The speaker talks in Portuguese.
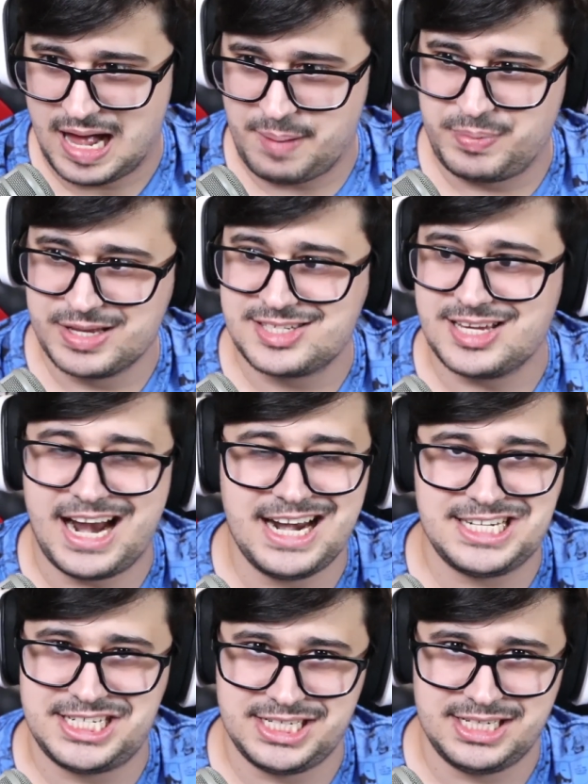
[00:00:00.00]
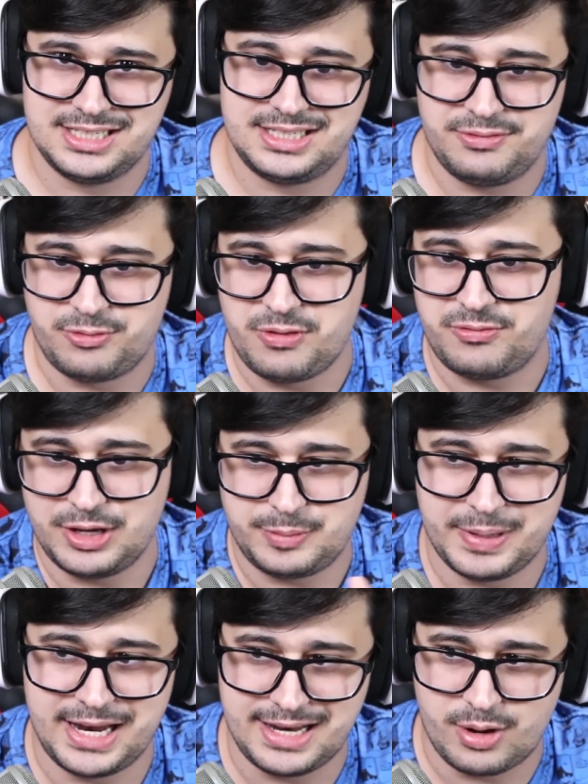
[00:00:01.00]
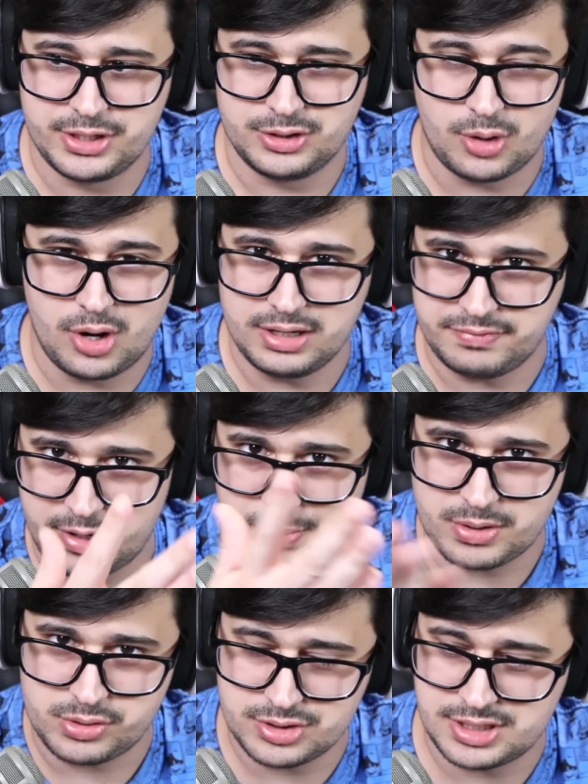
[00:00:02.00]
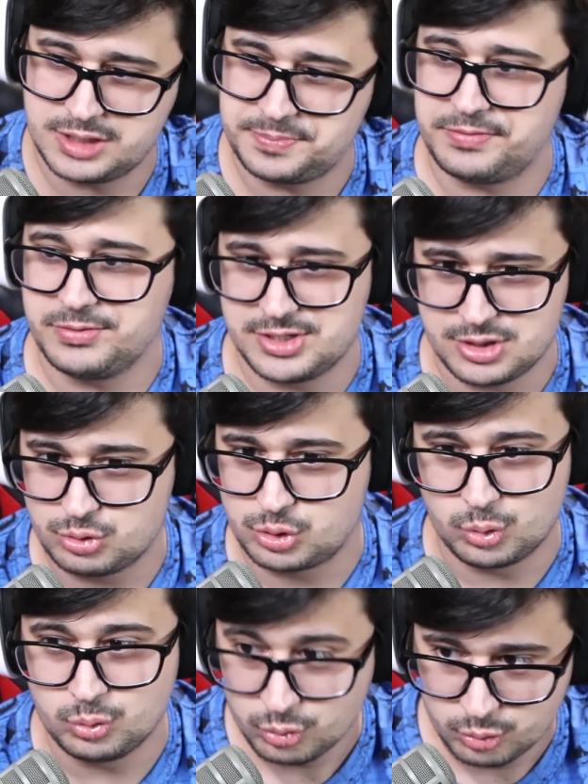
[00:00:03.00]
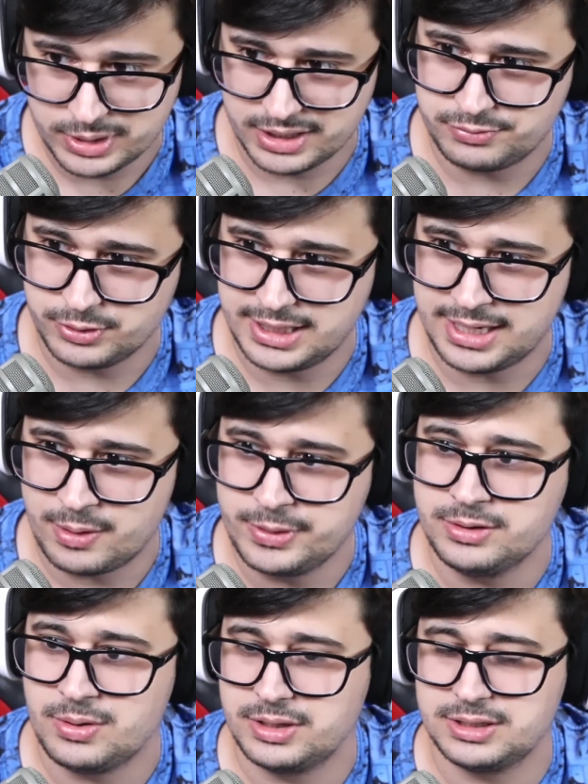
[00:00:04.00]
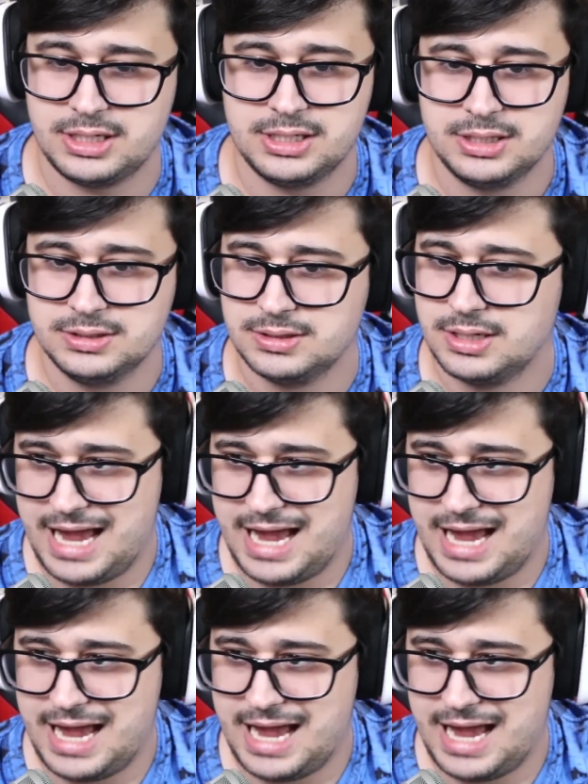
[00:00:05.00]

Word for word: Apesar de que foi feito pela Naughty Dog, vai uma curiosidade para vocês: o jogo nunca foi da Naughty Dog, tá ligado?